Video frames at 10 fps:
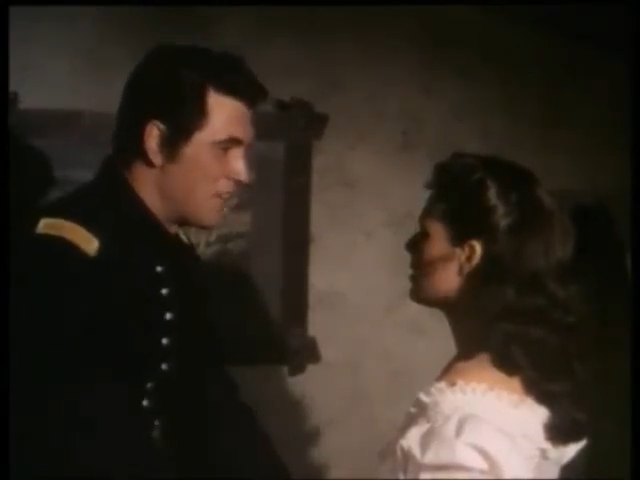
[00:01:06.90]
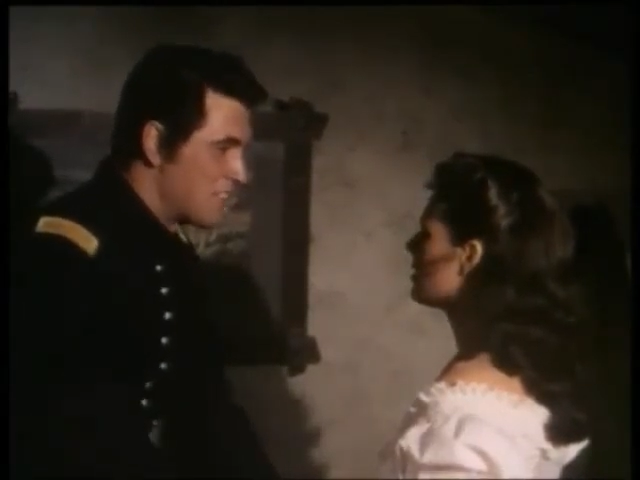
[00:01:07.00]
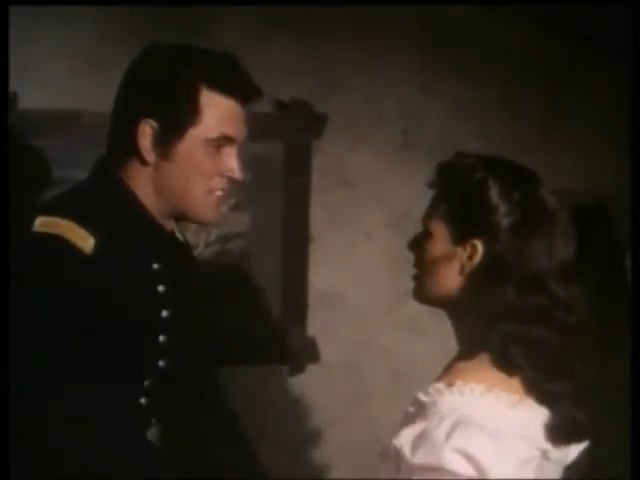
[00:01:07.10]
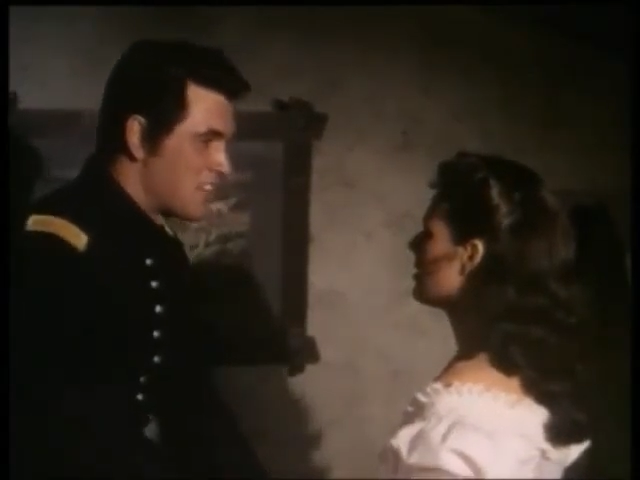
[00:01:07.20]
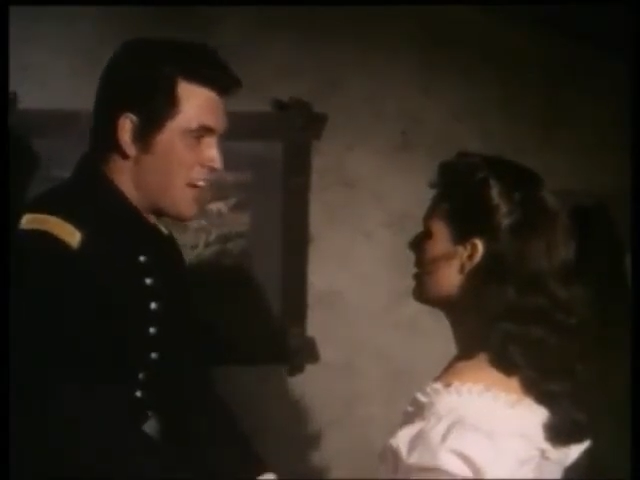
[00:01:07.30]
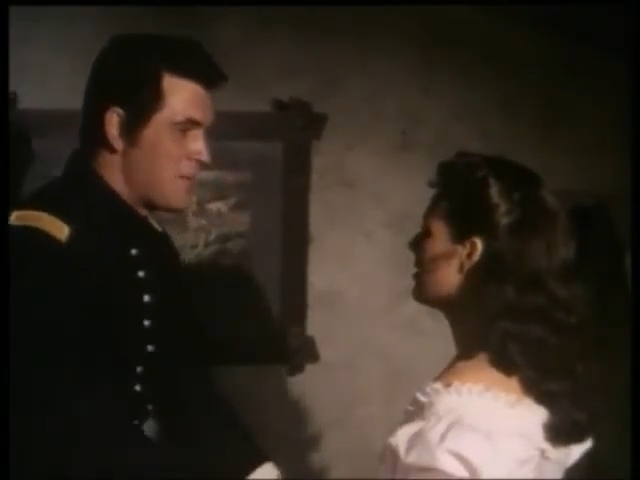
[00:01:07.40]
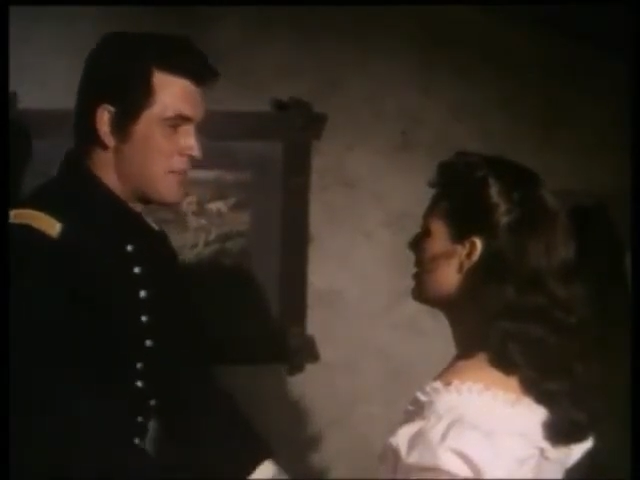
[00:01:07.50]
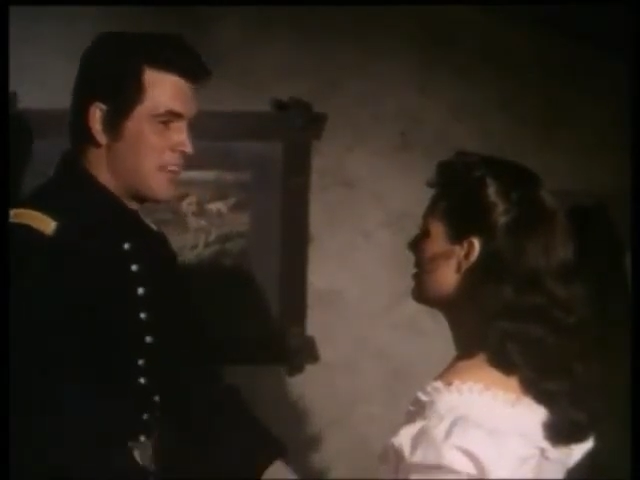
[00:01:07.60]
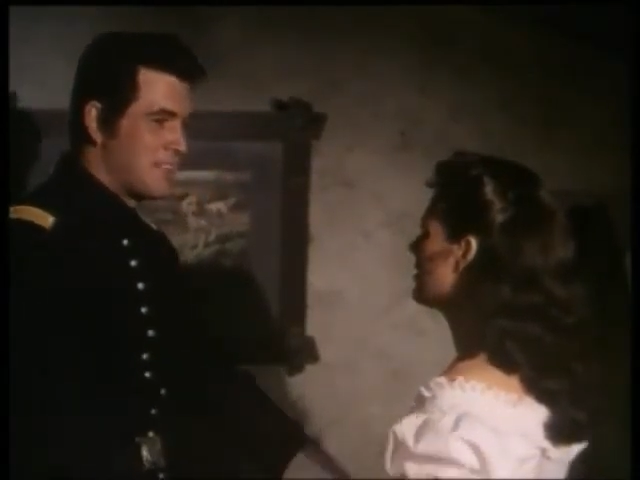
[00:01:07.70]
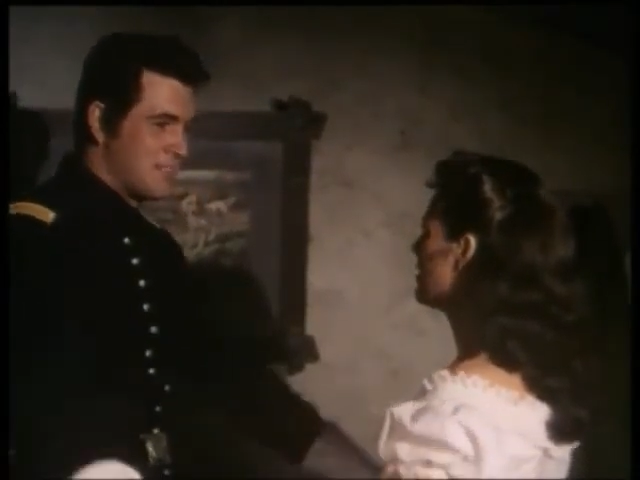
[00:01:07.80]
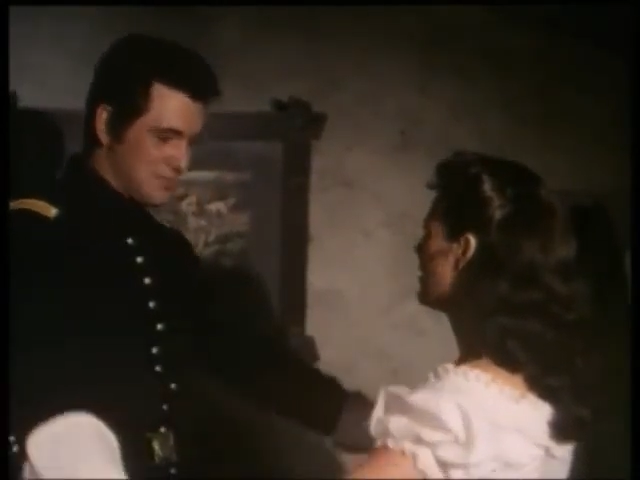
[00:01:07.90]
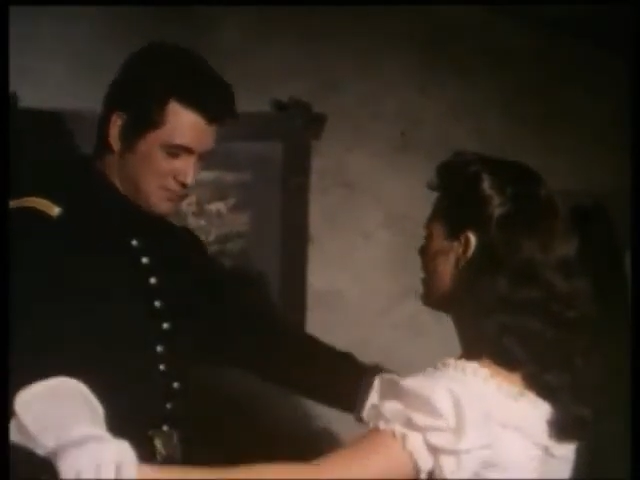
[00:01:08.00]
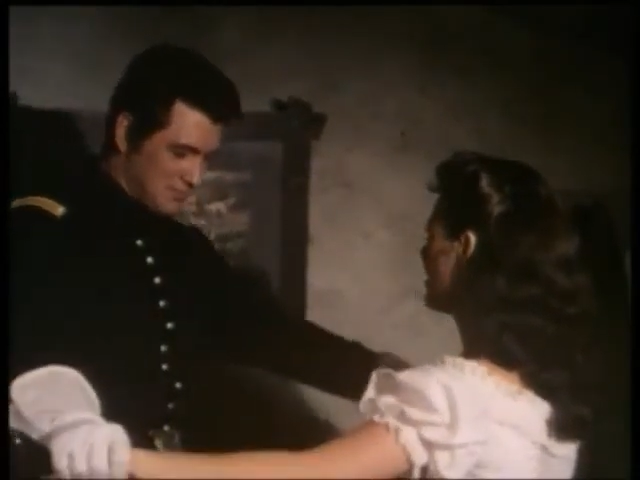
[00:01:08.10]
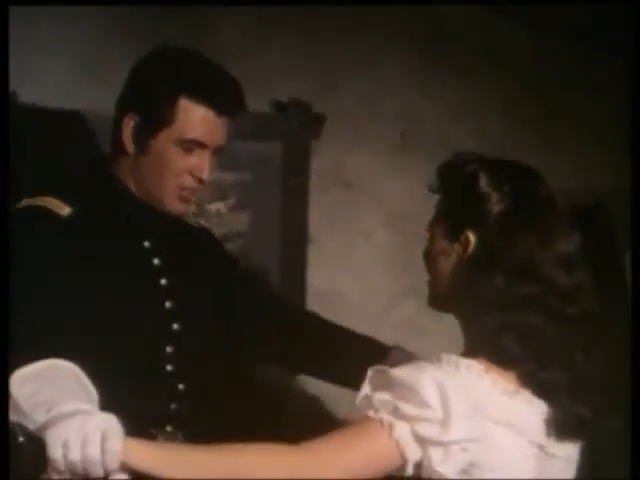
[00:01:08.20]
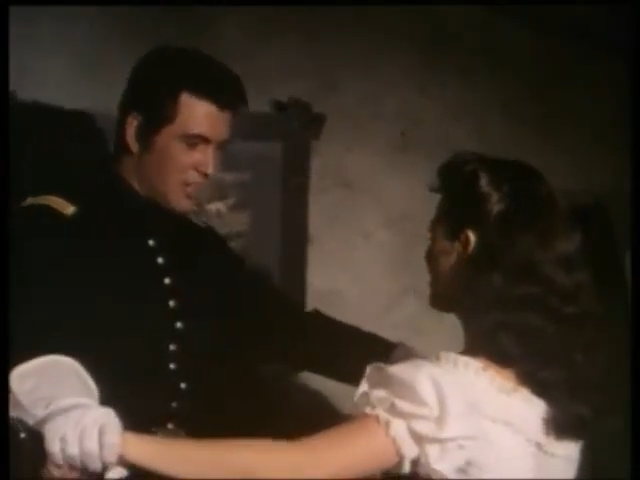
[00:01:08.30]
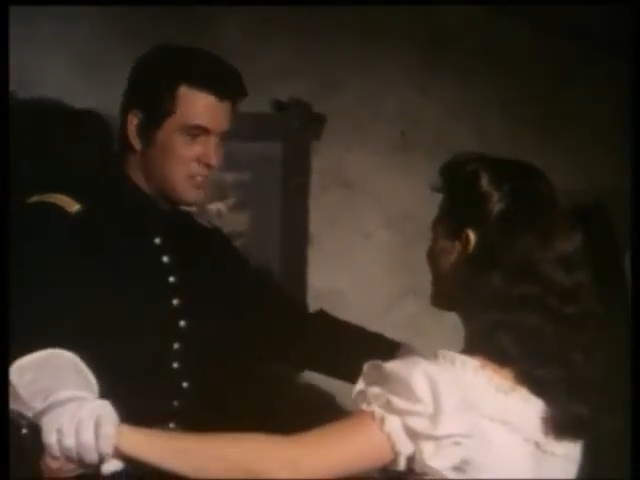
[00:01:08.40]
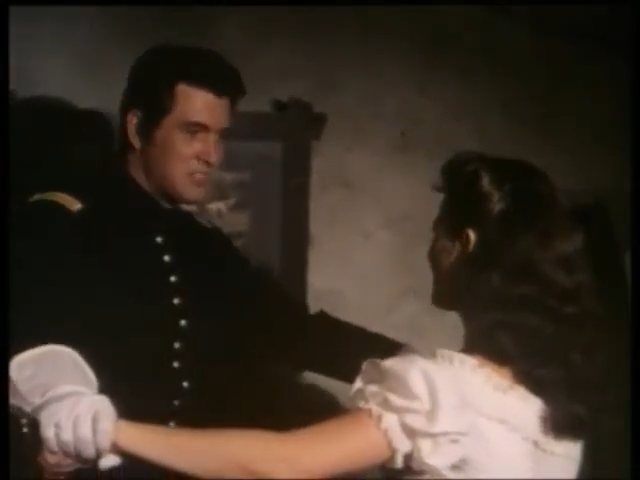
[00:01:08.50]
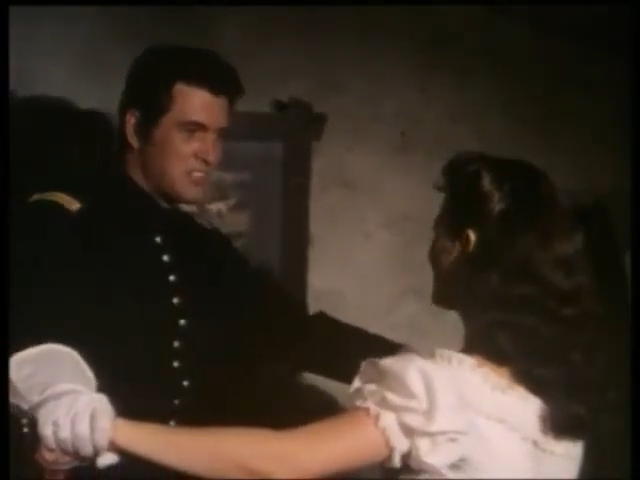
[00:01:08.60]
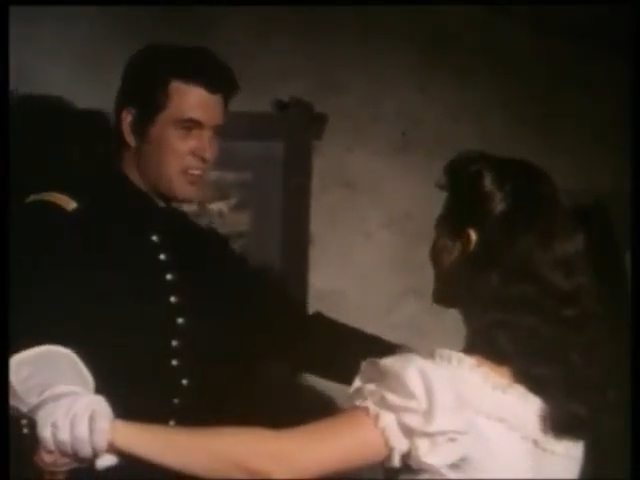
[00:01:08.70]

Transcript: da quando sono arrivato qui non